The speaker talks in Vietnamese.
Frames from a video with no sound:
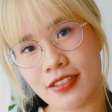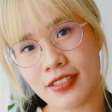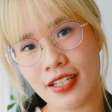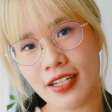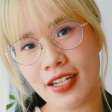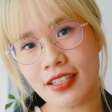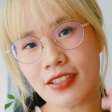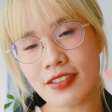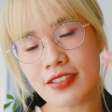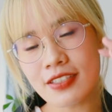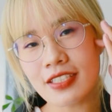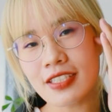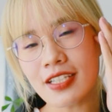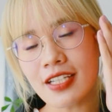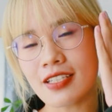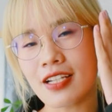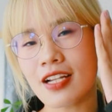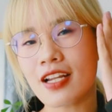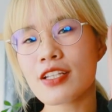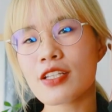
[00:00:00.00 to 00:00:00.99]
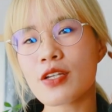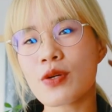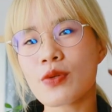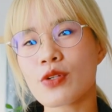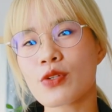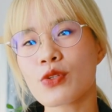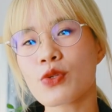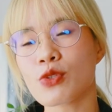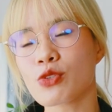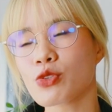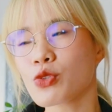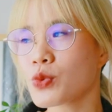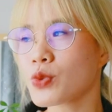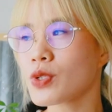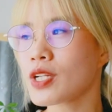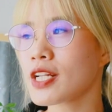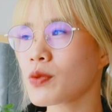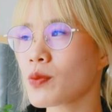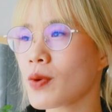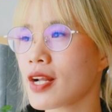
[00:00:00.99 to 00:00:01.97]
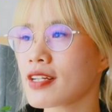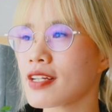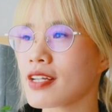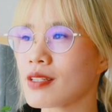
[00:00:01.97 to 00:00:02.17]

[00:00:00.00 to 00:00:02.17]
san đã từng chia sẻ rất là nhiều những nội dung liên quan